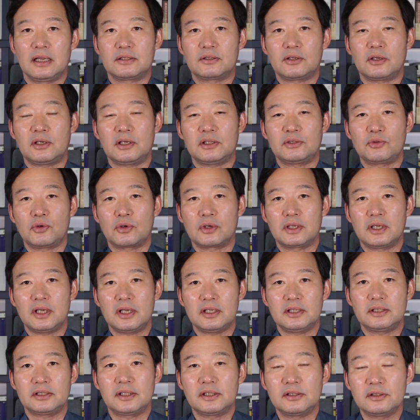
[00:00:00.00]

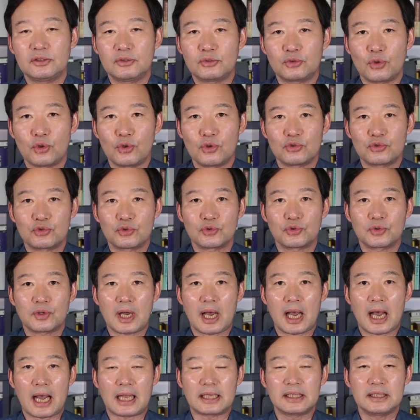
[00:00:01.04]
천화동인의
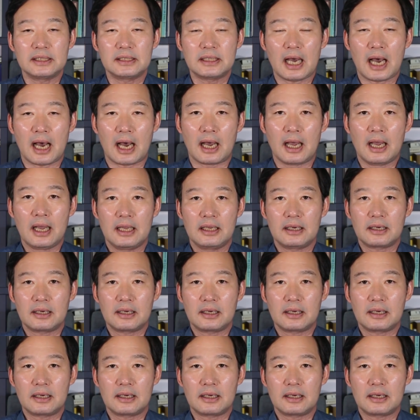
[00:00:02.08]
실소유주가 아니다.